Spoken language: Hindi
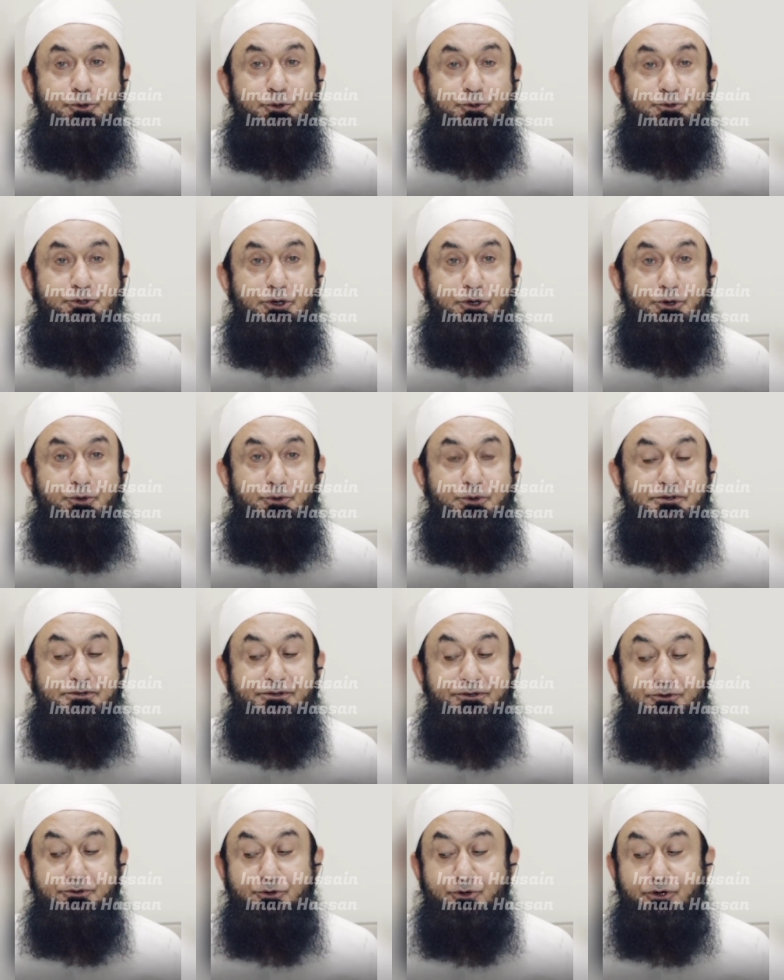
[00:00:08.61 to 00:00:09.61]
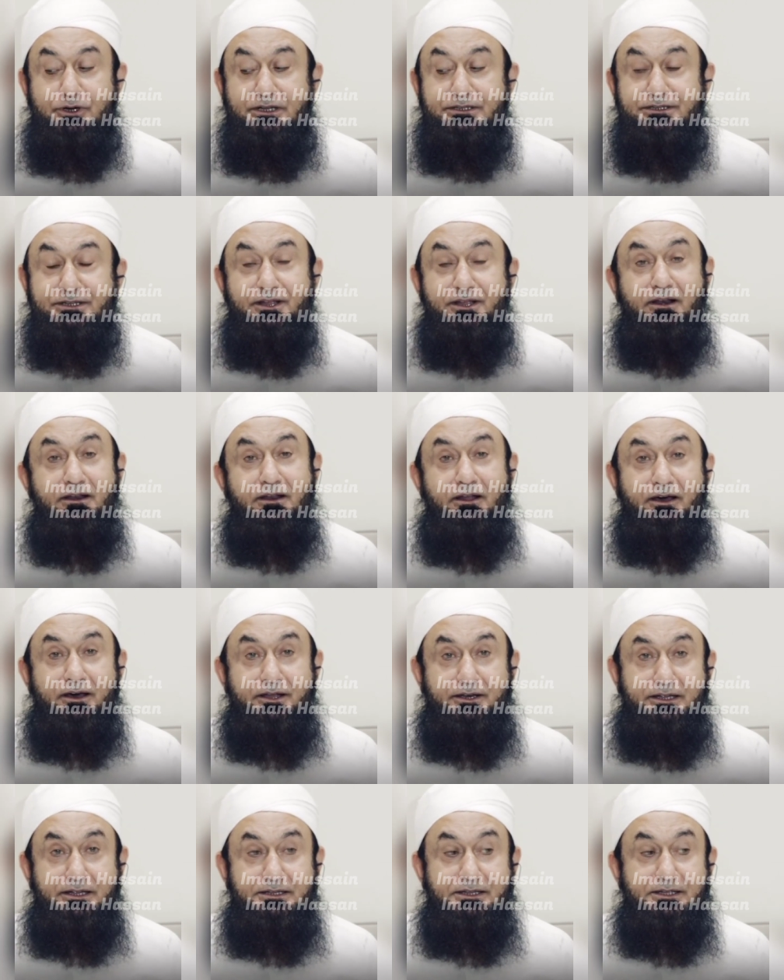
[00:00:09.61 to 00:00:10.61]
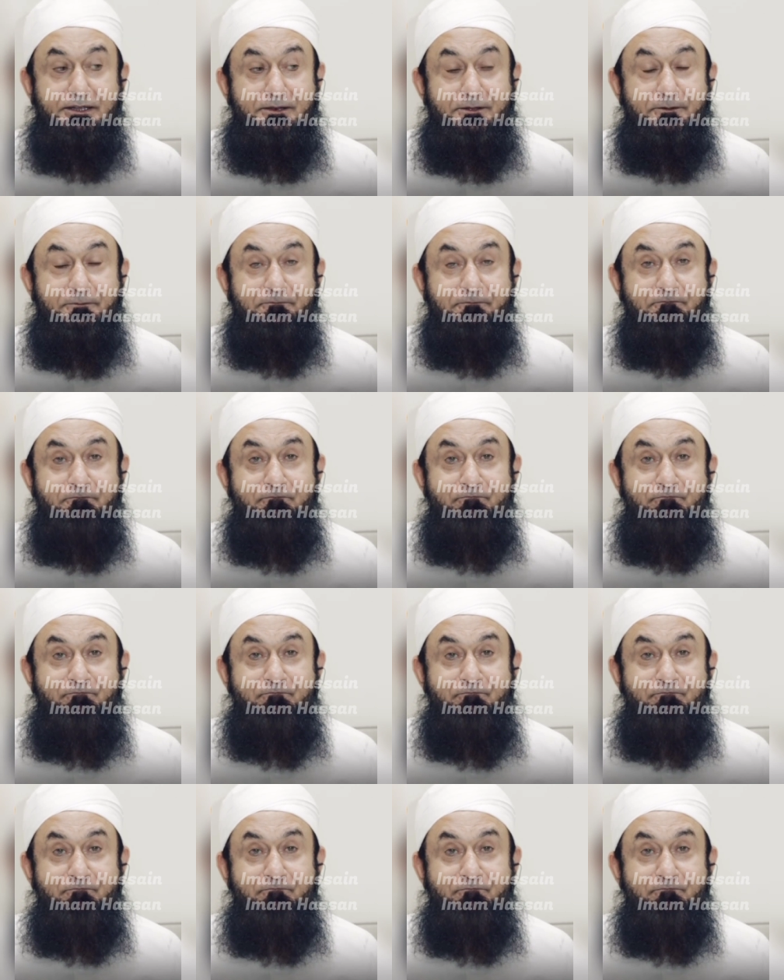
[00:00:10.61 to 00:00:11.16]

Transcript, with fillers: हो जाओ किसी को अंदर ना आने देना